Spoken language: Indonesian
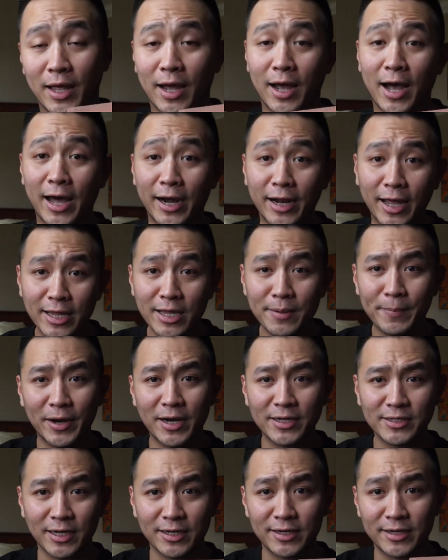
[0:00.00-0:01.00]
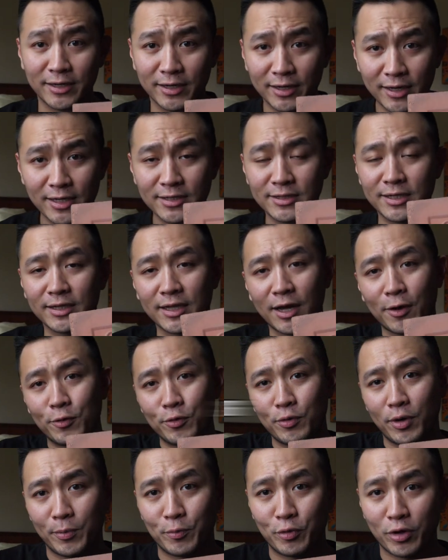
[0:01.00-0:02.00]
Nah, harganya pada saat dirilis di tahun
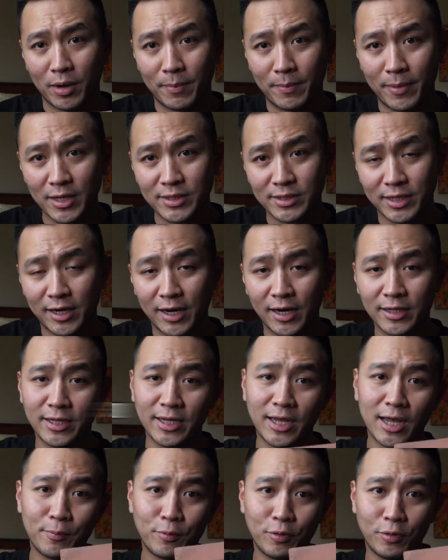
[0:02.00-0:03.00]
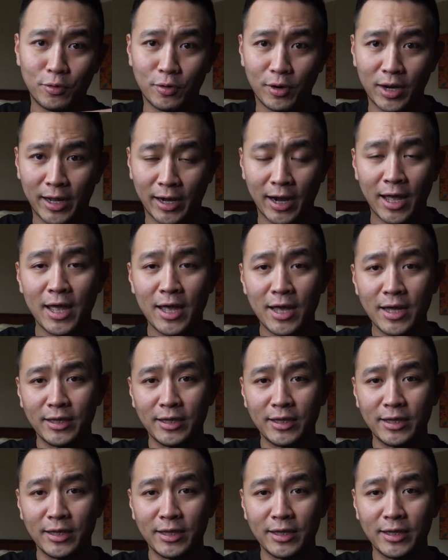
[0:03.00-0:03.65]
2016 adalah 30 dolar.